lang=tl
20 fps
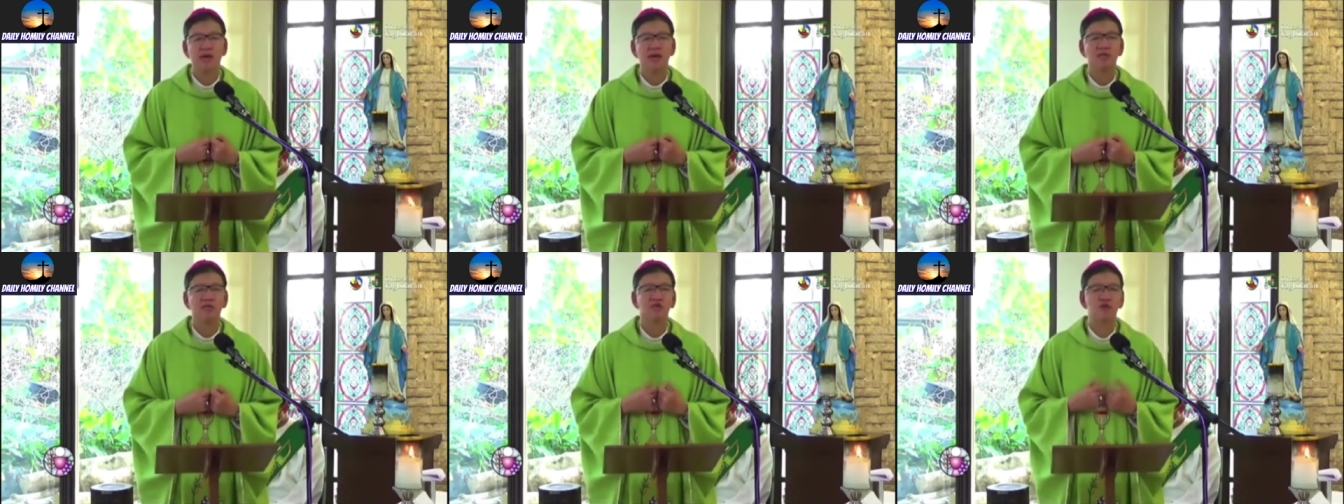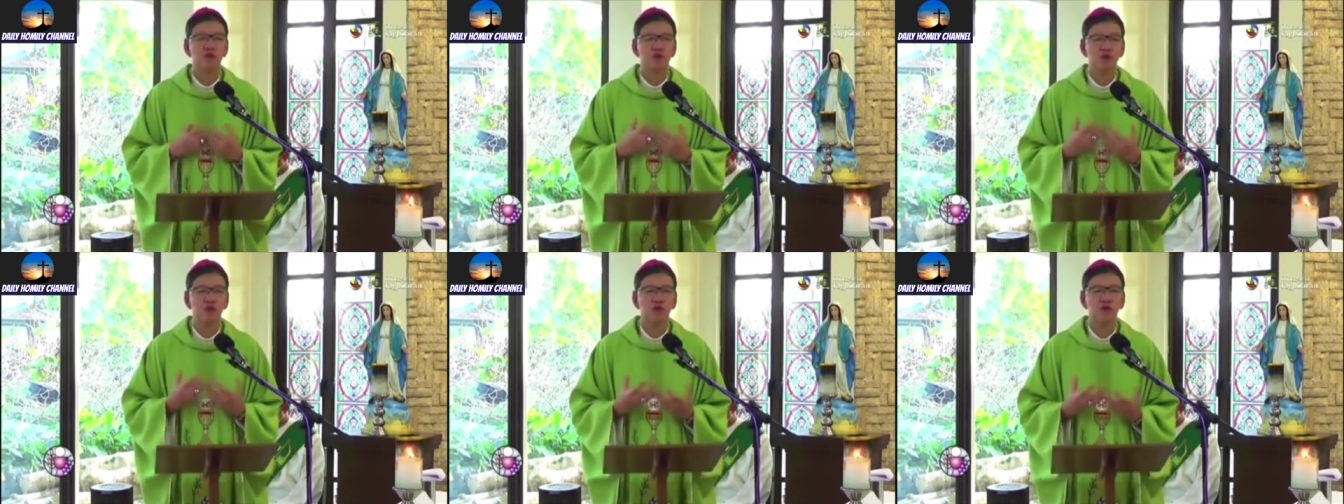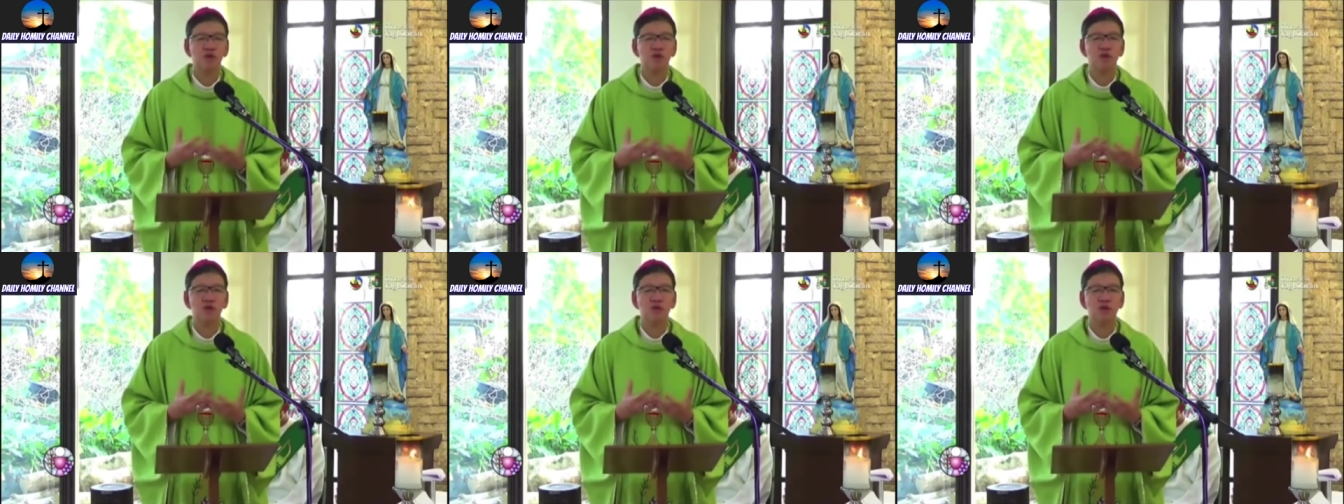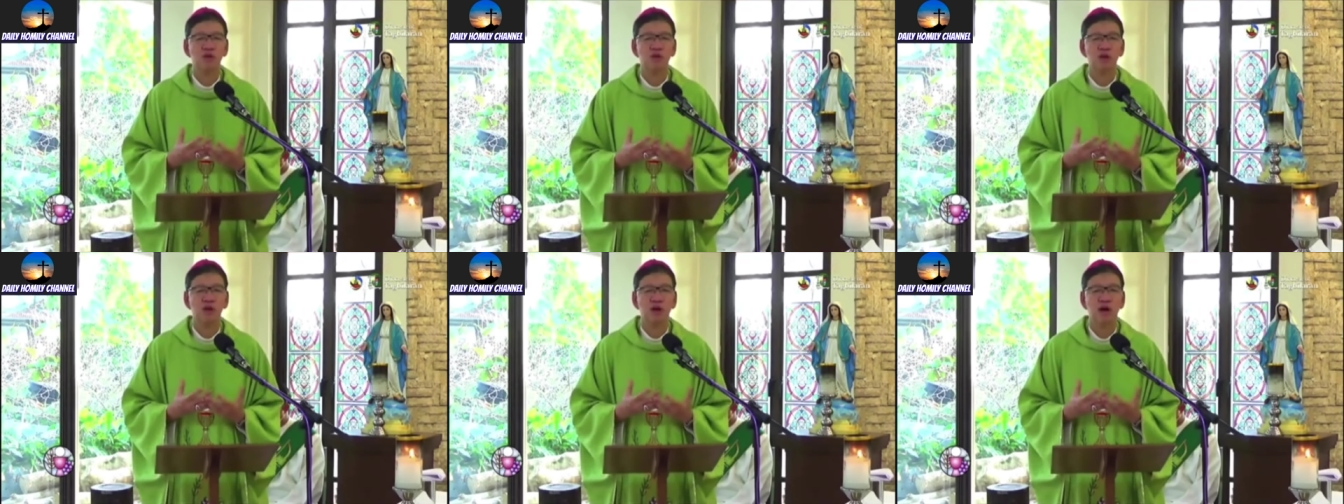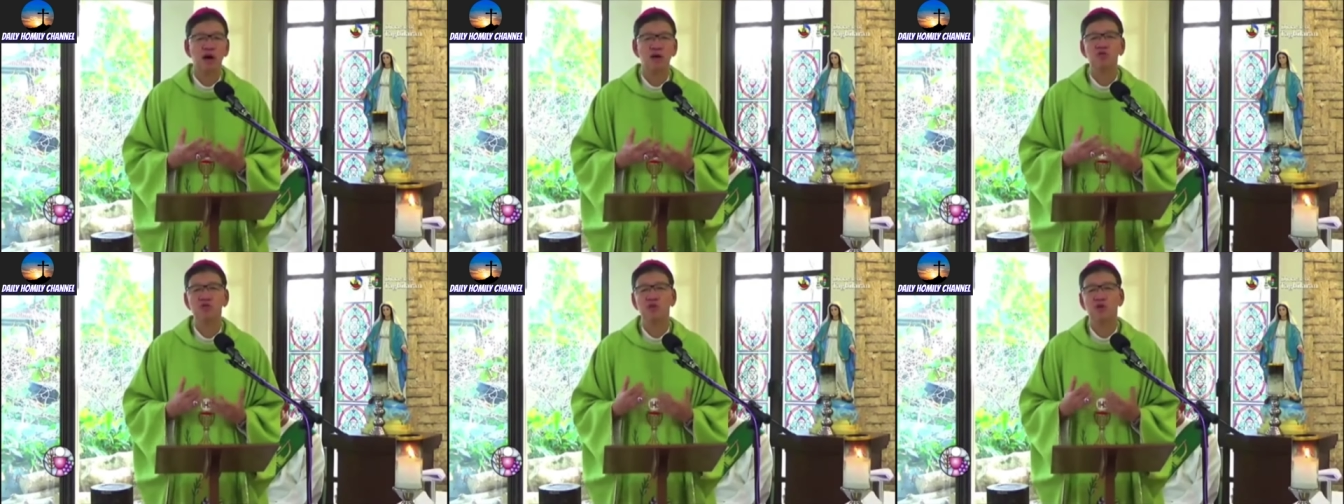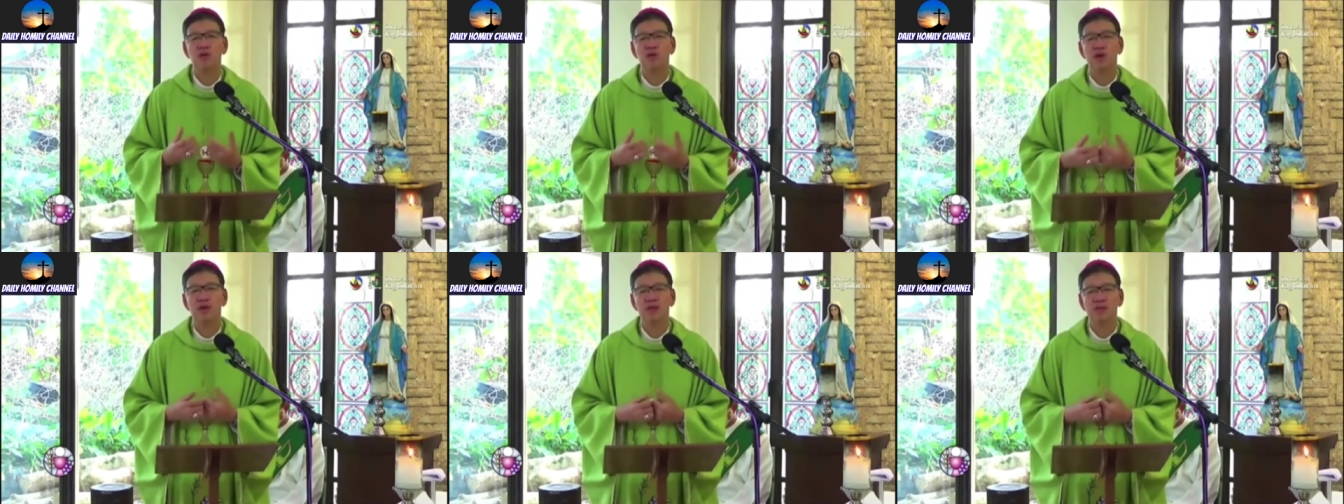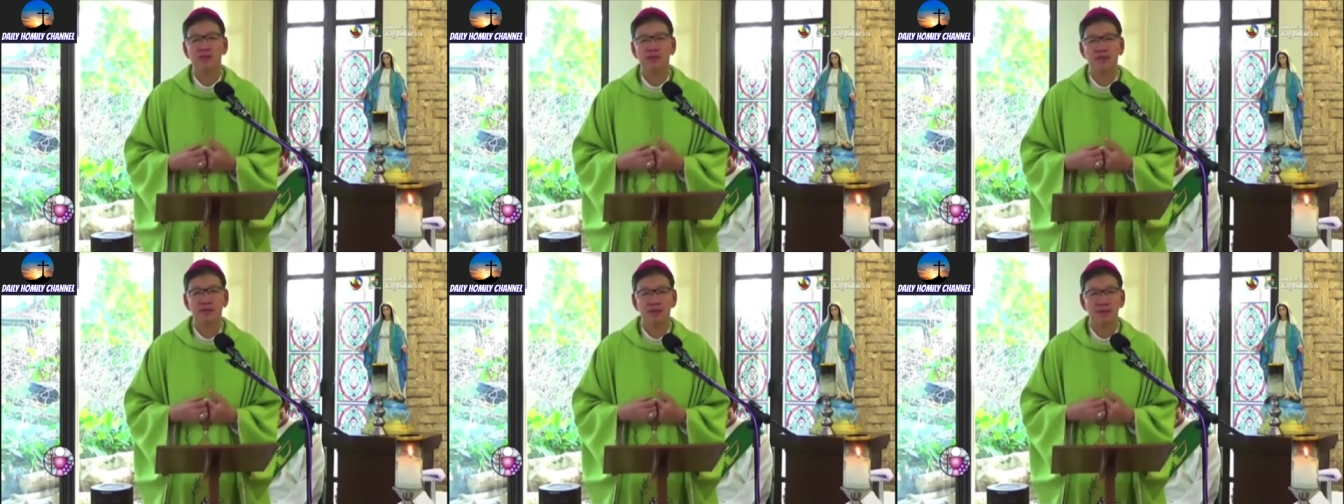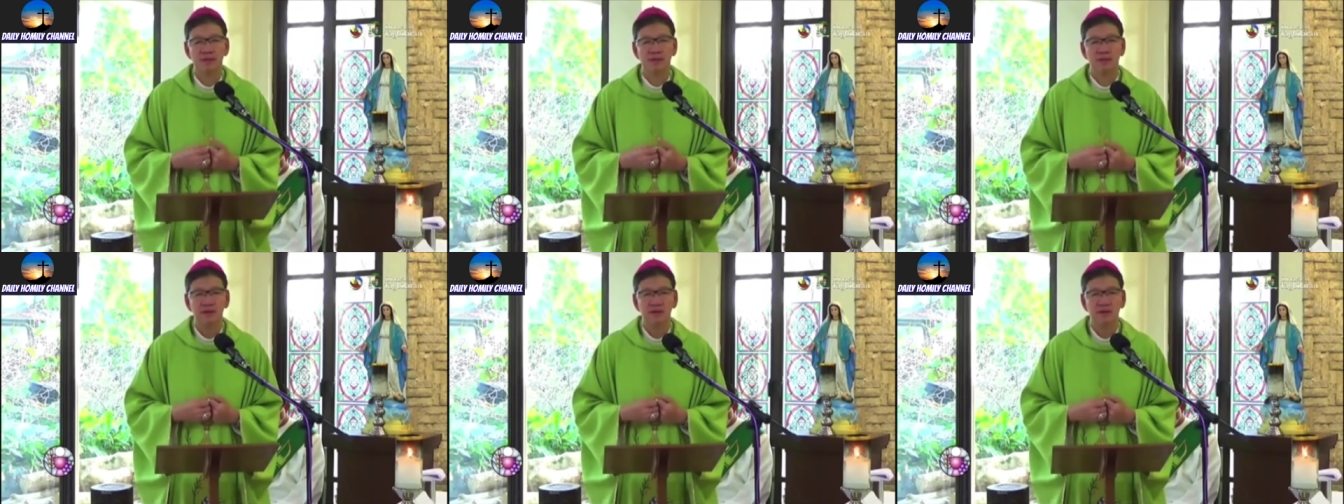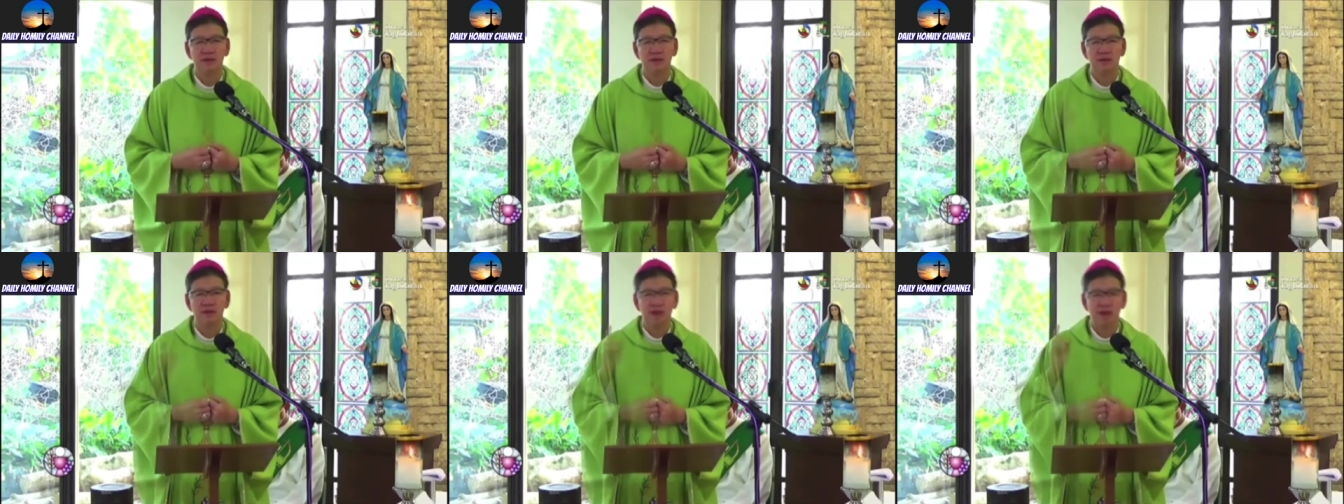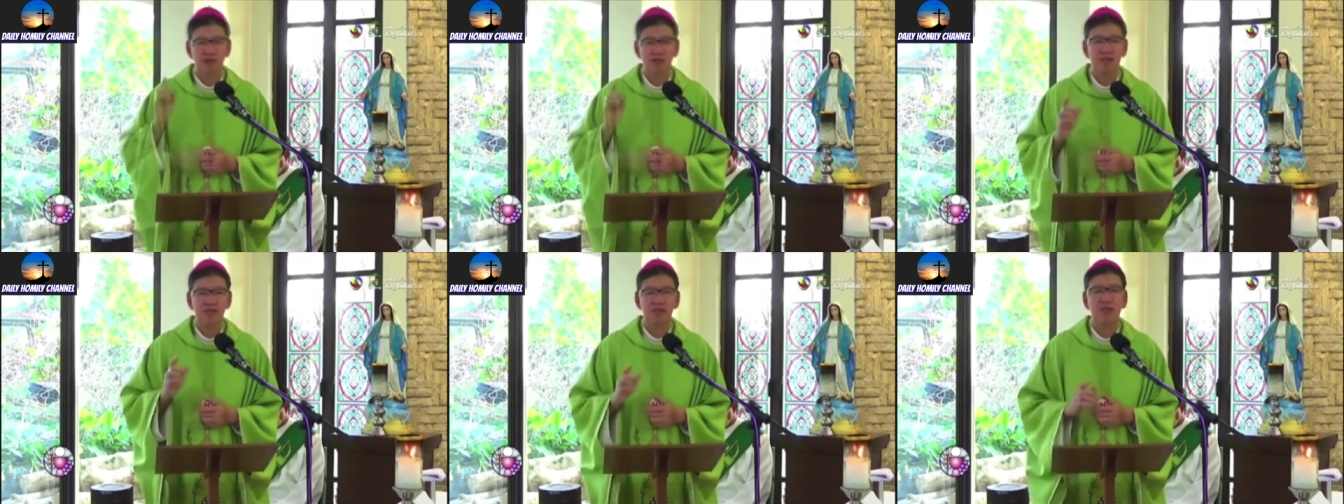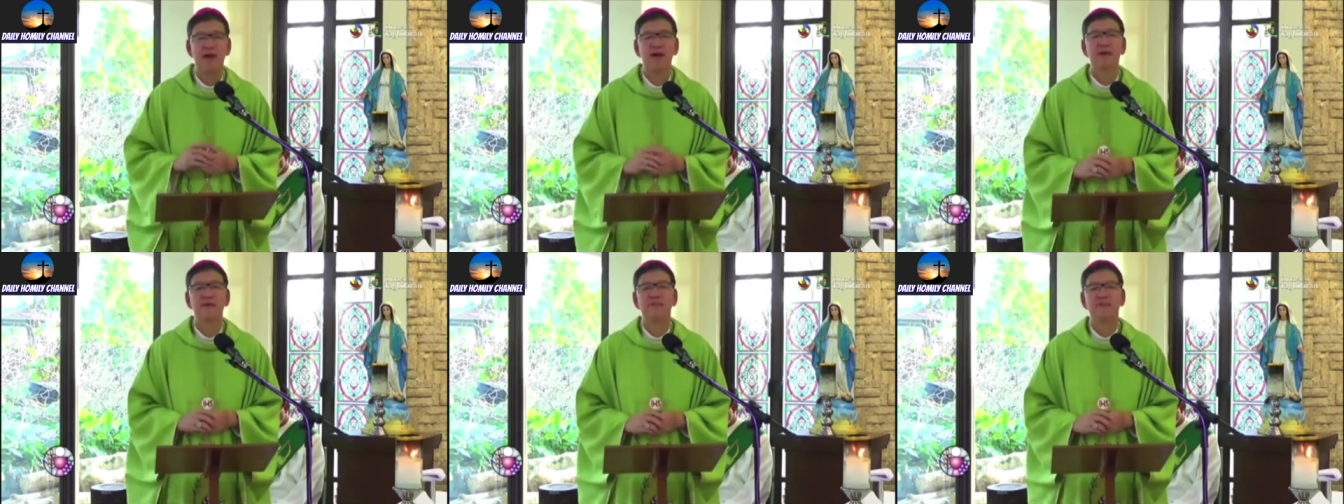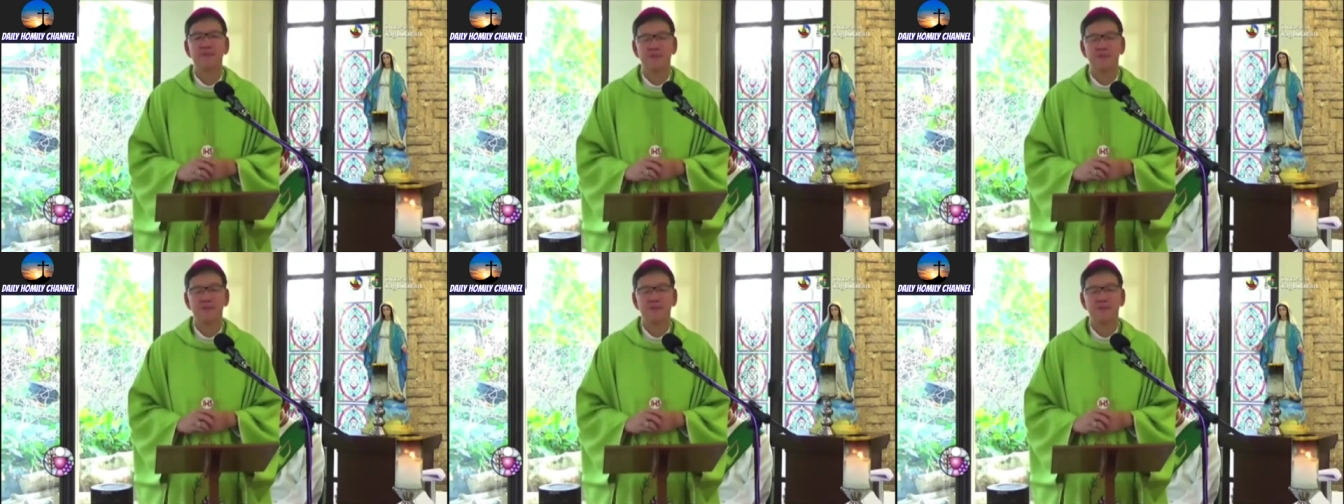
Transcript: and to learn how to wait God's time.